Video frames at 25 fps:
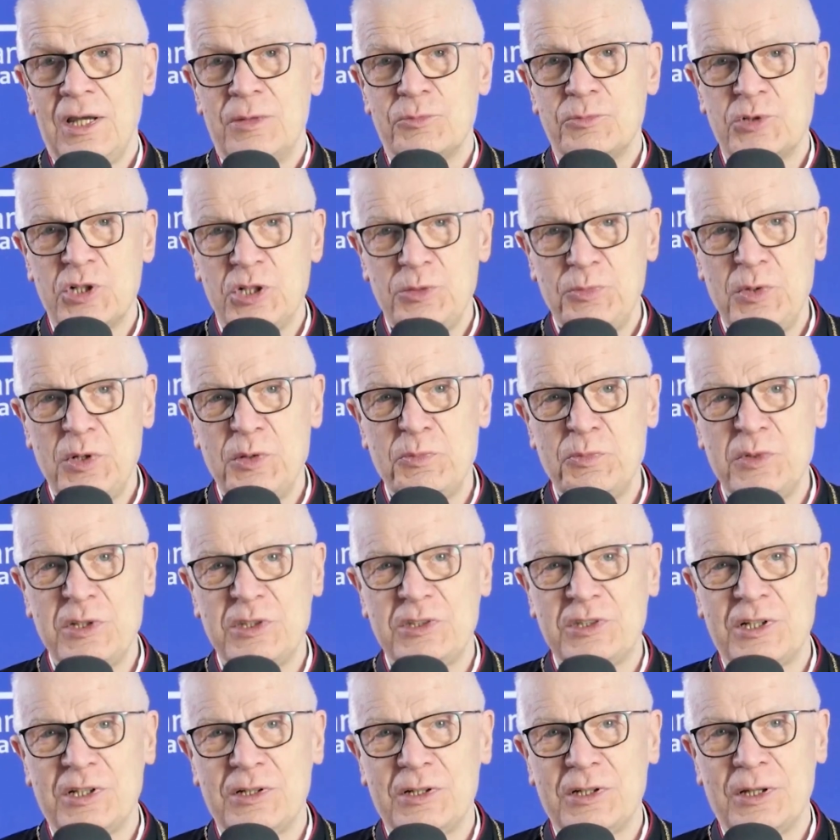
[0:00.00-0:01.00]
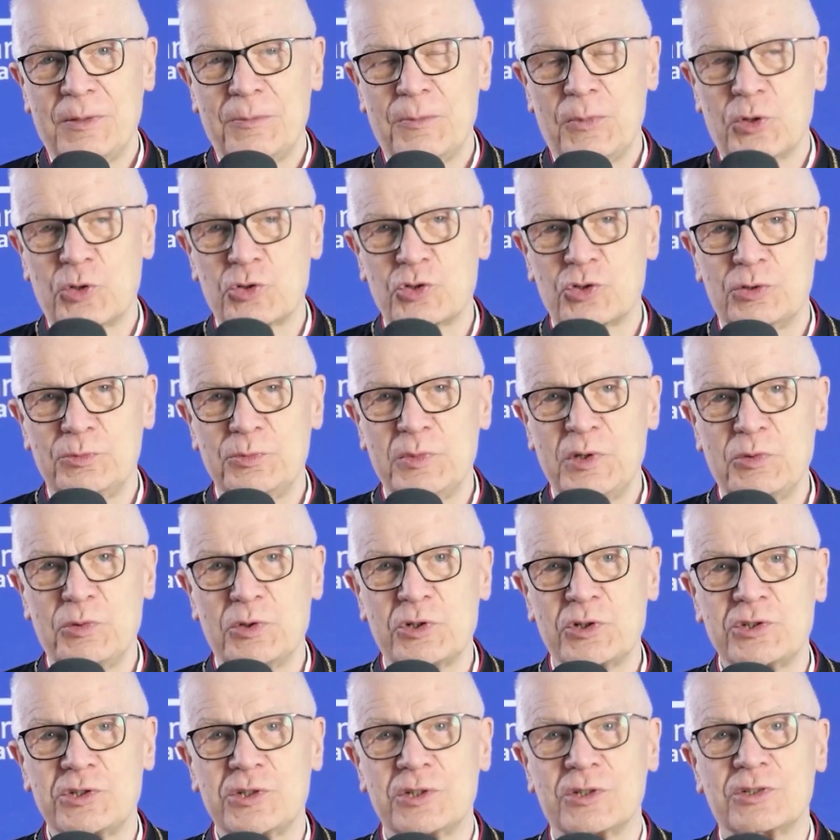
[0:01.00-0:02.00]
Przyjmijmy tę Bożą
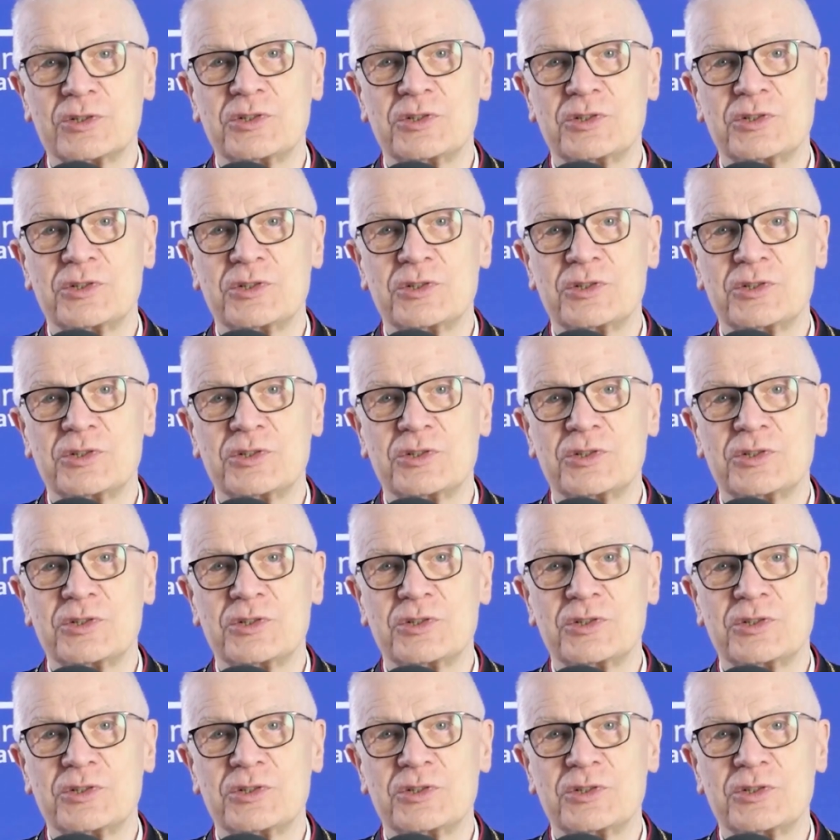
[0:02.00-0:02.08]
miłość i